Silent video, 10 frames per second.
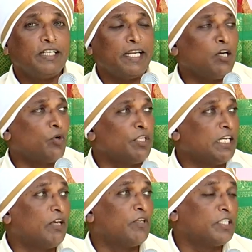நிறைய
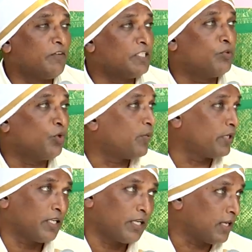குழந்தைங்களை இவர் சிறு வயசு
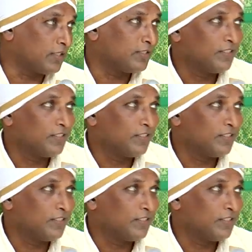ஊக்கப்படுத்தியிருக்கிறார்